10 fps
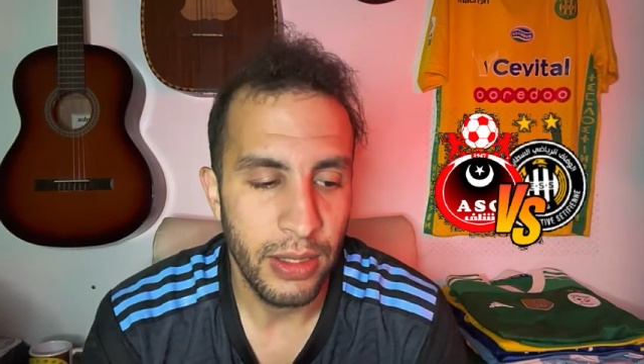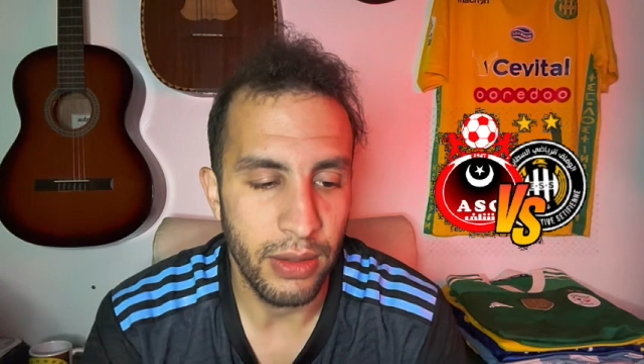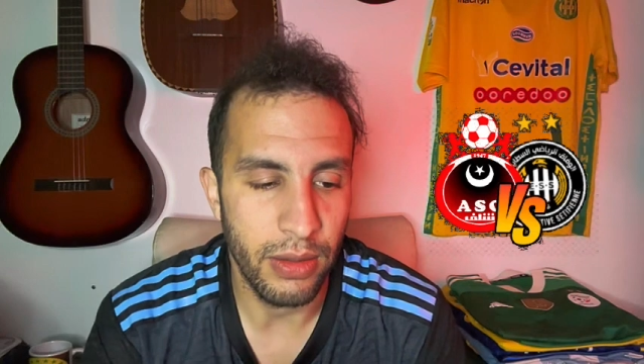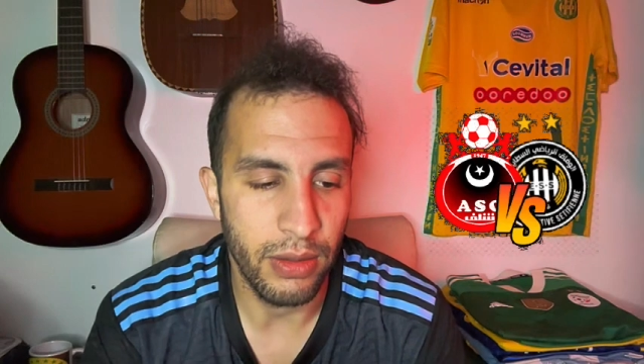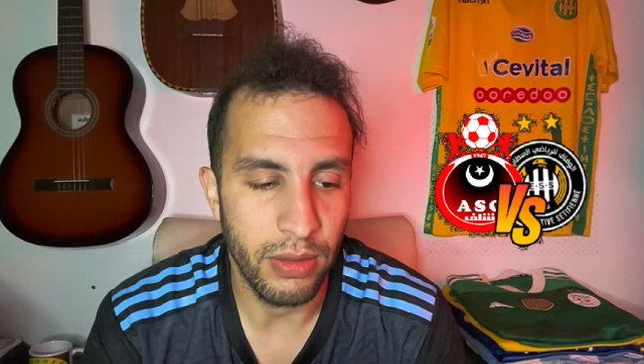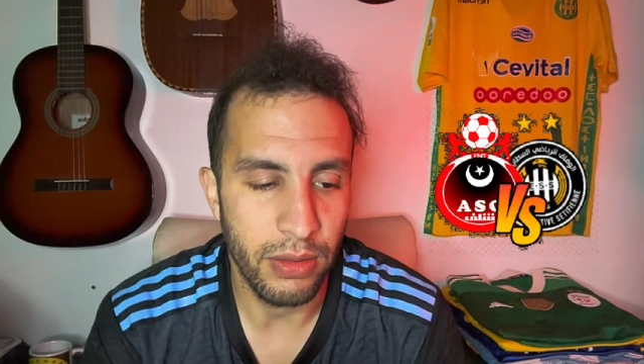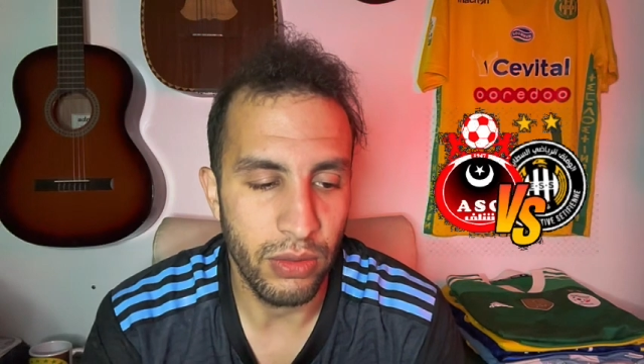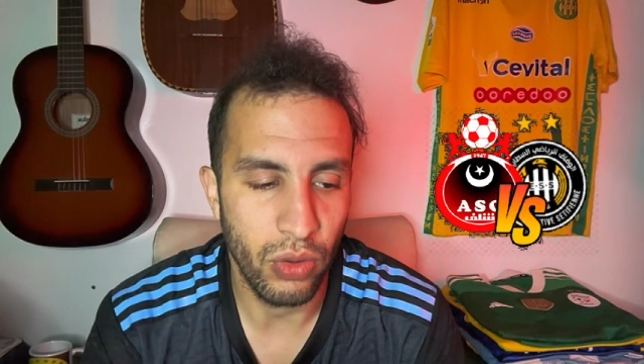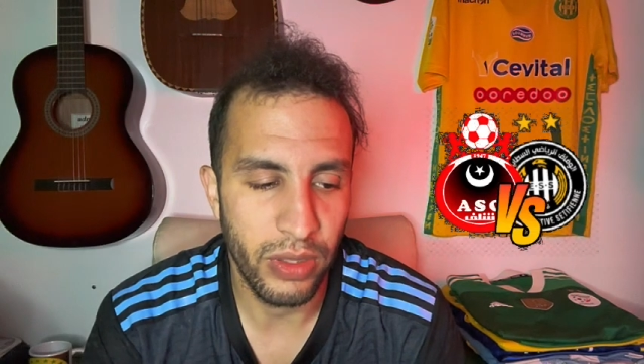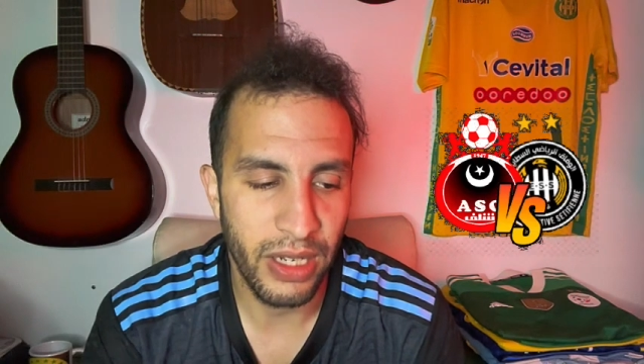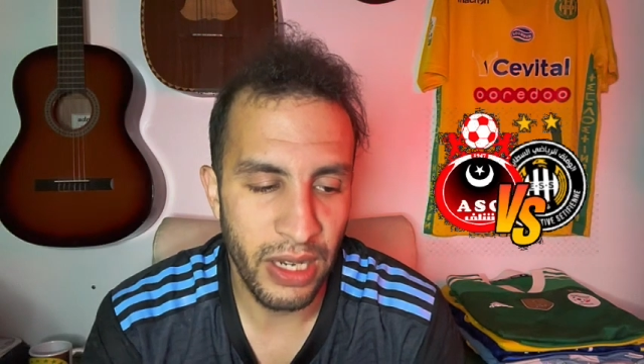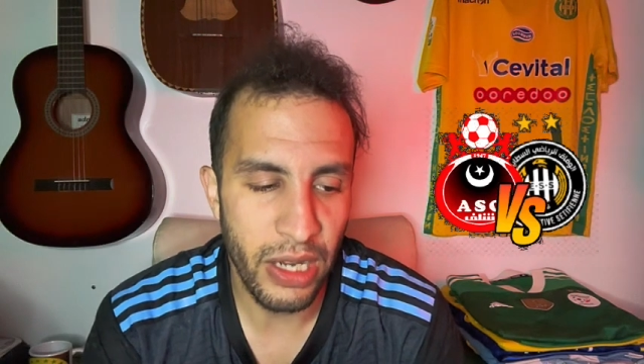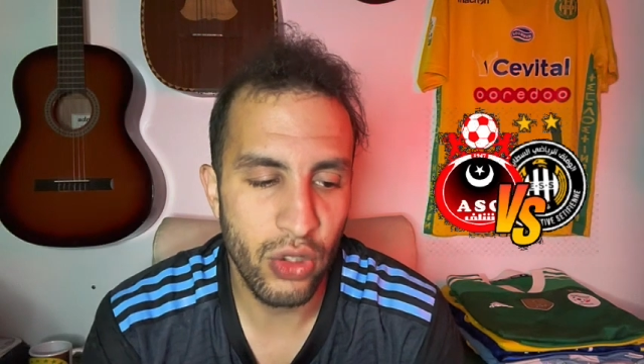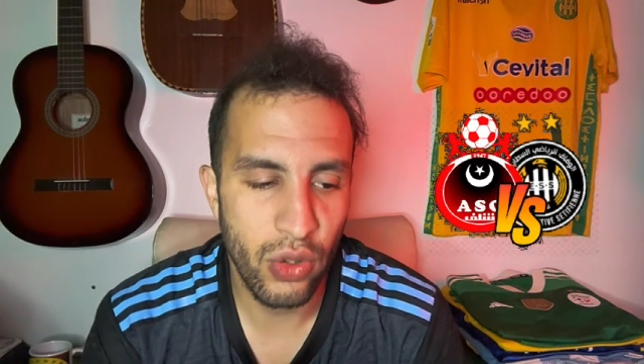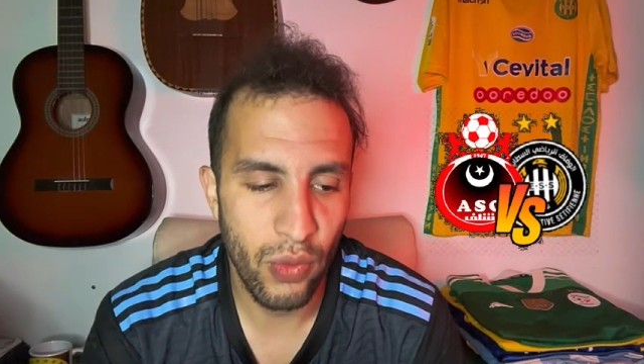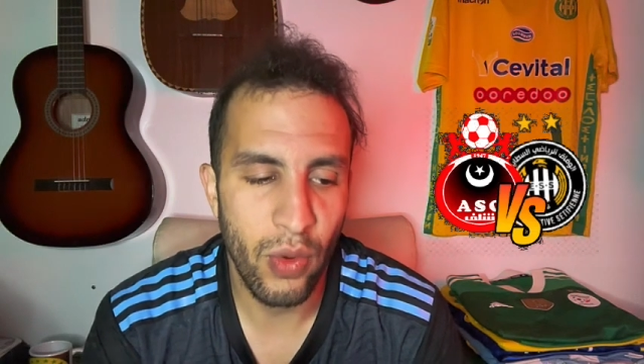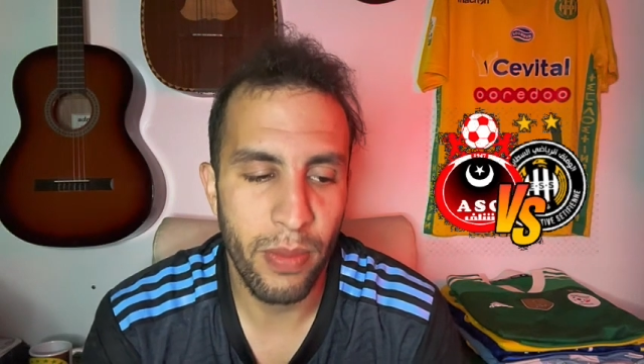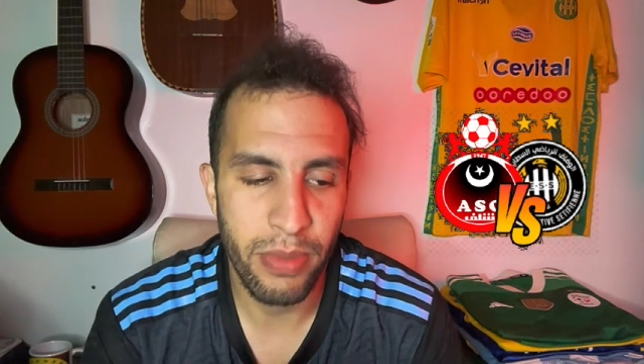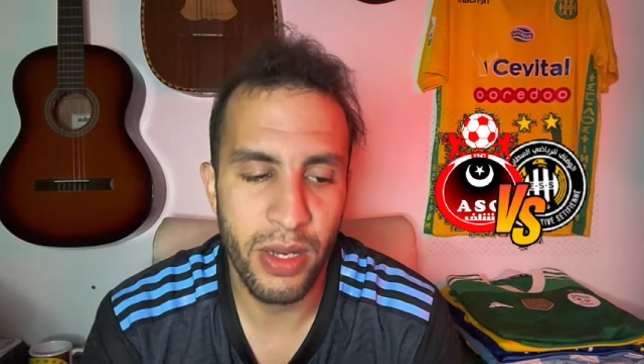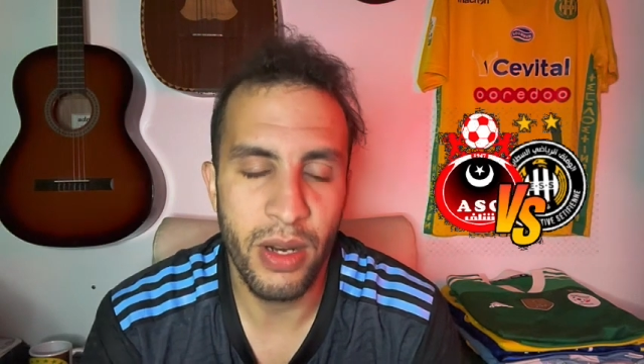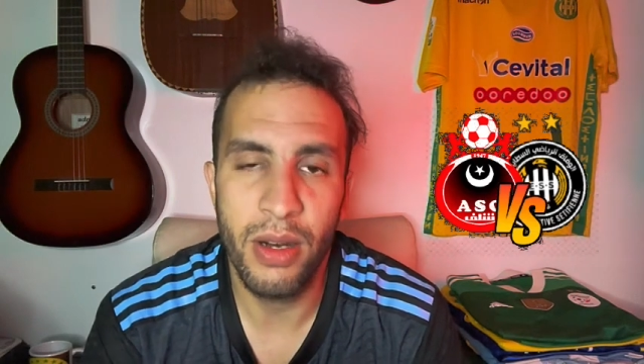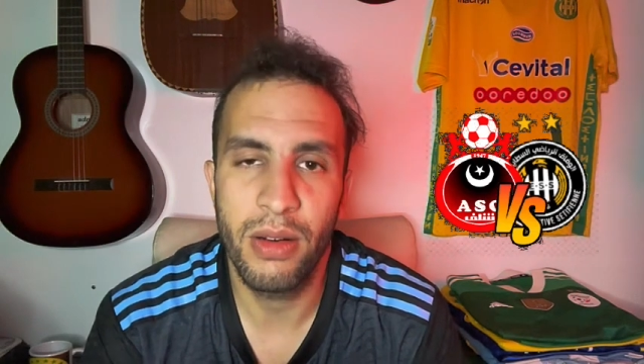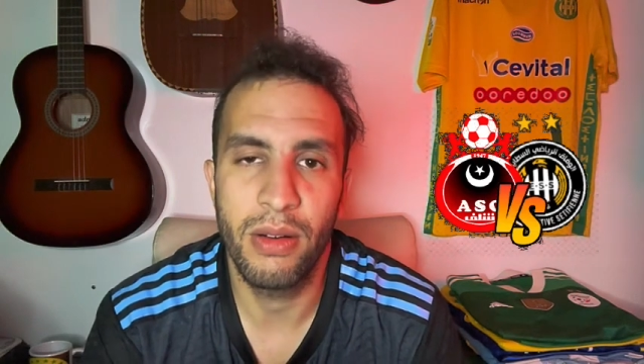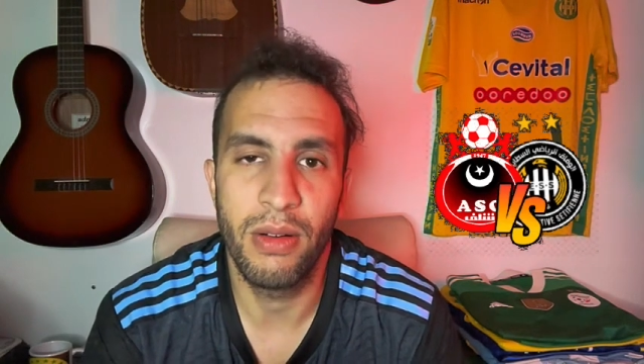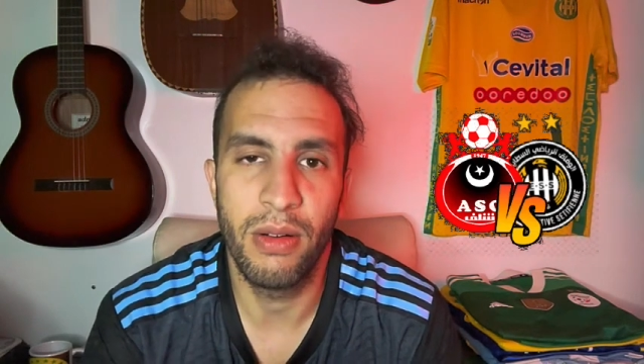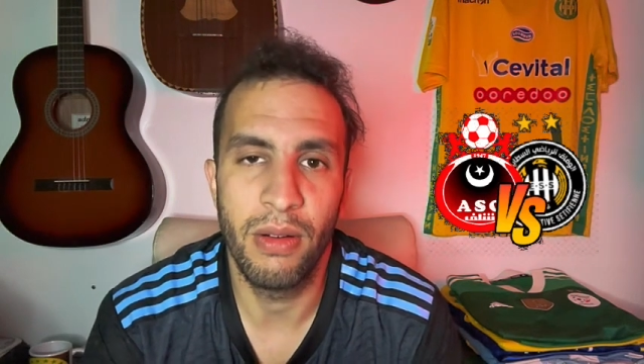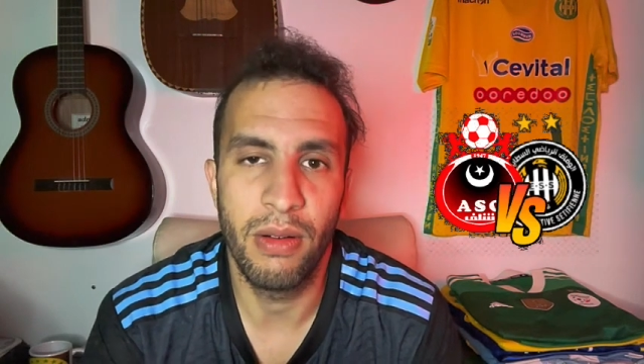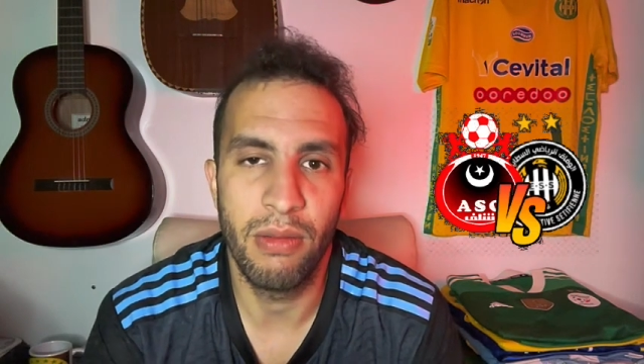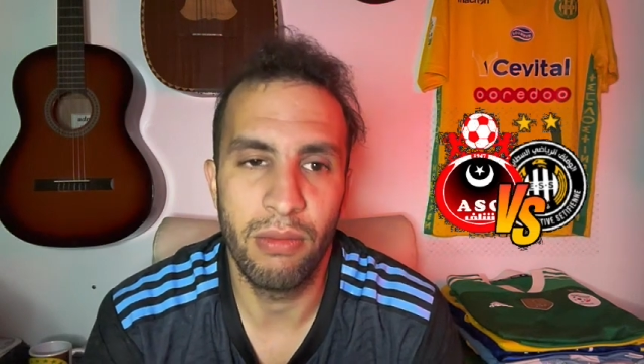Euh, donc là, je vois bien, euh,